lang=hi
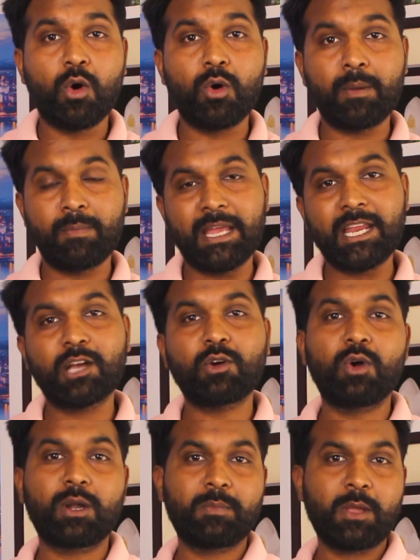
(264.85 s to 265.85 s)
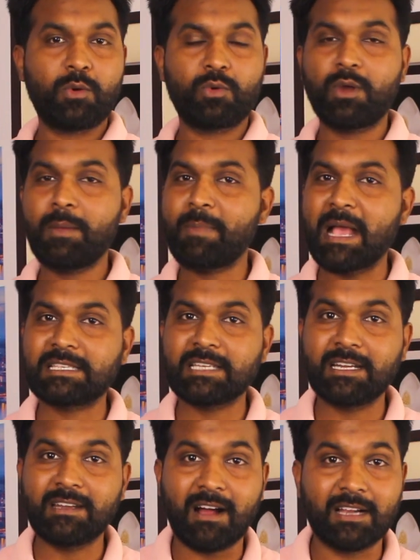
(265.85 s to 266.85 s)
और मेरे अकाउंट में उन्होंने पैसे
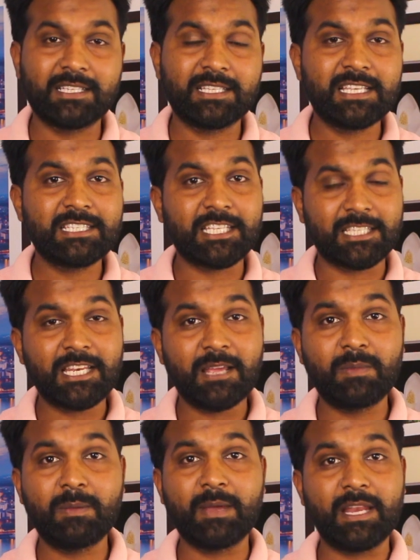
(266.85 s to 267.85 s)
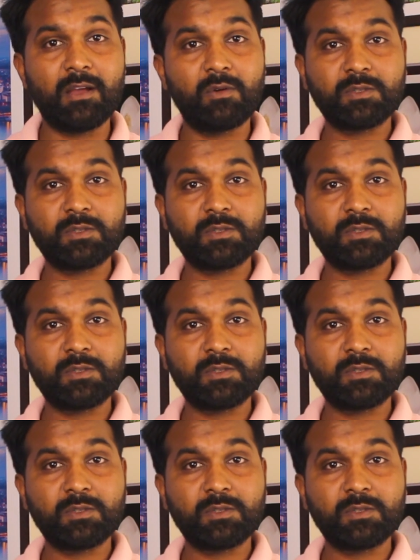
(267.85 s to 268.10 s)
डाल दिए थे जितने भी मेरे